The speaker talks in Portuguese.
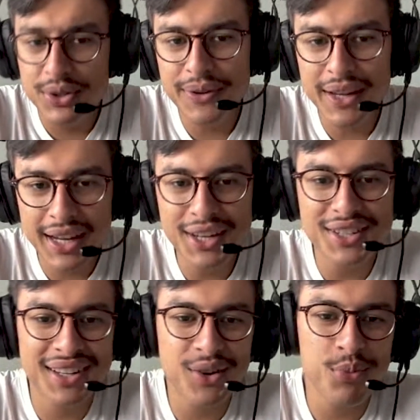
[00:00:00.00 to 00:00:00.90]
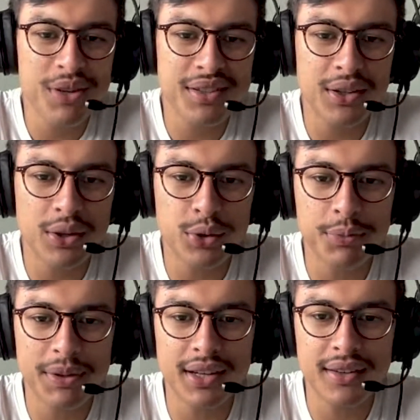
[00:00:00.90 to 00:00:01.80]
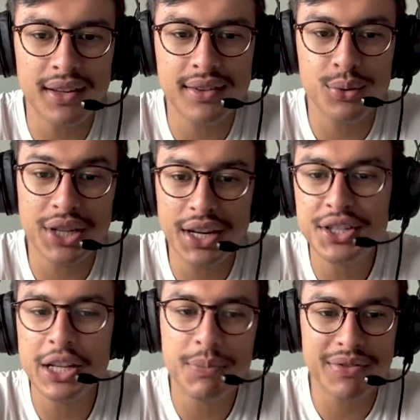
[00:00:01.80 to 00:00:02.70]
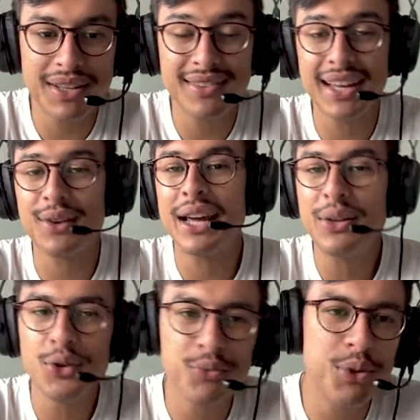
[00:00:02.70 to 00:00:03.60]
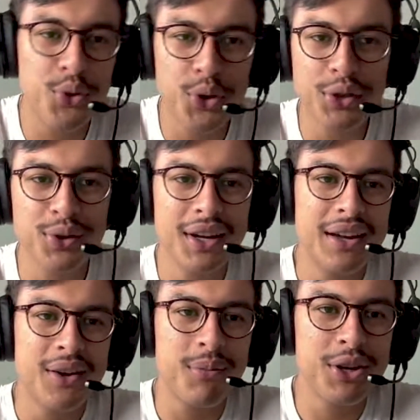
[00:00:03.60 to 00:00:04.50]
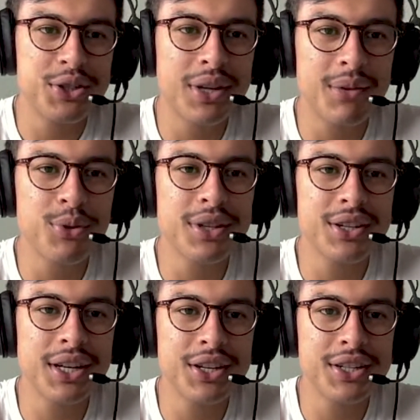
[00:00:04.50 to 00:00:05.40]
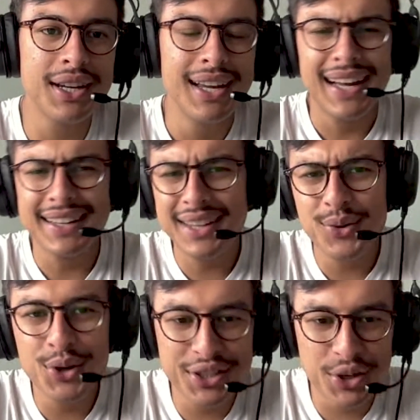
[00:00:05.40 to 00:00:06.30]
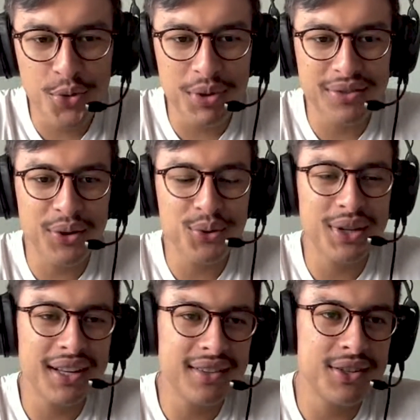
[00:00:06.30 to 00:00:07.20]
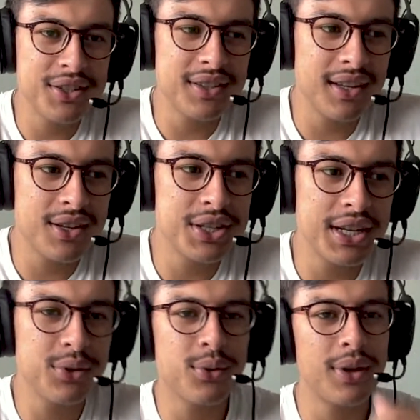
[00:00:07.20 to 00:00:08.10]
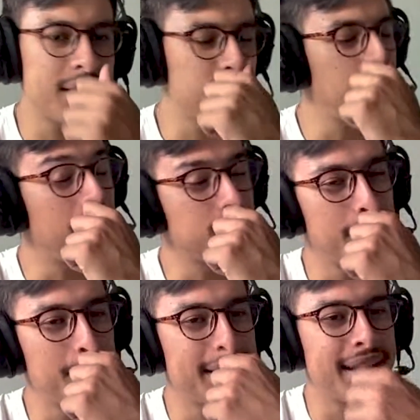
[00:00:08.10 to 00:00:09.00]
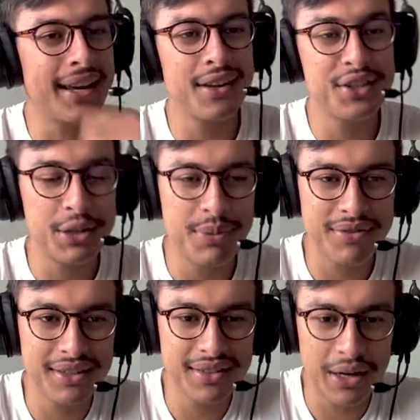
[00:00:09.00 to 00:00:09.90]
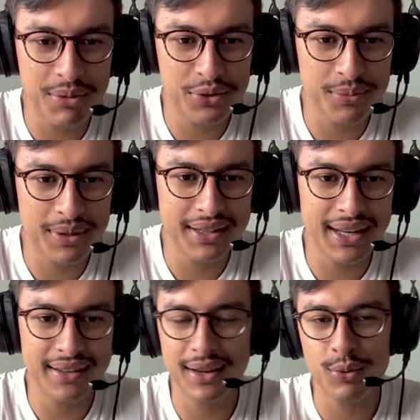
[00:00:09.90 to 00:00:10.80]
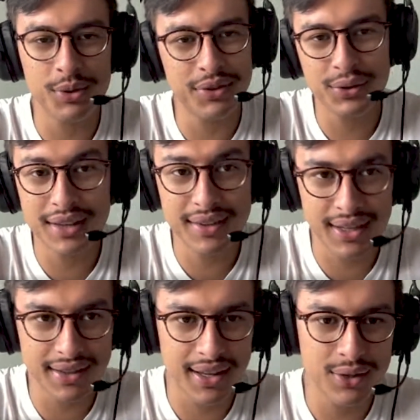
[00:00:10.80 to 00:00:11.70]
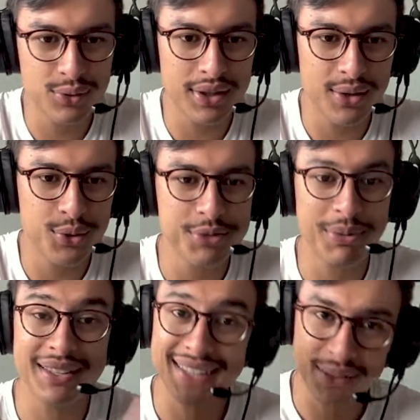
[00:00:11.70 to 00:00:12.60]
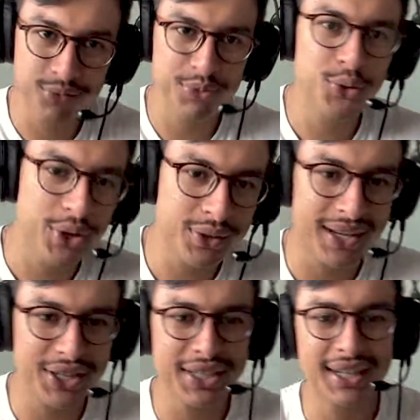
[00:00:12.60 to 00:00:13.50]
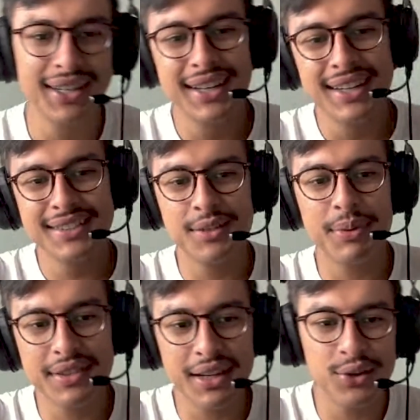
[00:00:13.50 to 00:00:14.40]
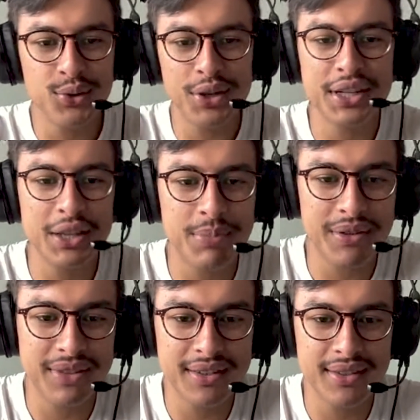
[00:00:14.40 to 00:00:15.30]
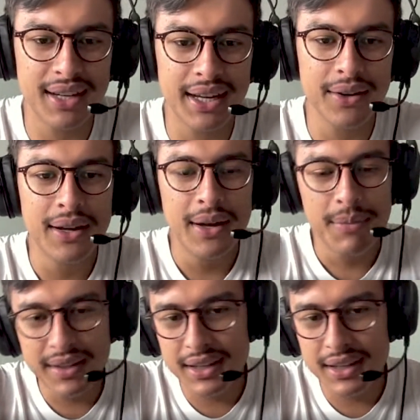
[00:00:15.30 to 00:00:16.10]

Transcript: diferente, né? Começando a sua especialização já em direito previdenciário lá em 2008. Eu imagino que muita gente, até hoje, tem algumas faculdades que dizem que direito é, é uma submatéria, né? Direito previdenciário é uma submatéria. Tem algumas faculdades que nem tem isso até hoje, mas lá em 2008 ela já se especializou em direito previdenciário. Mas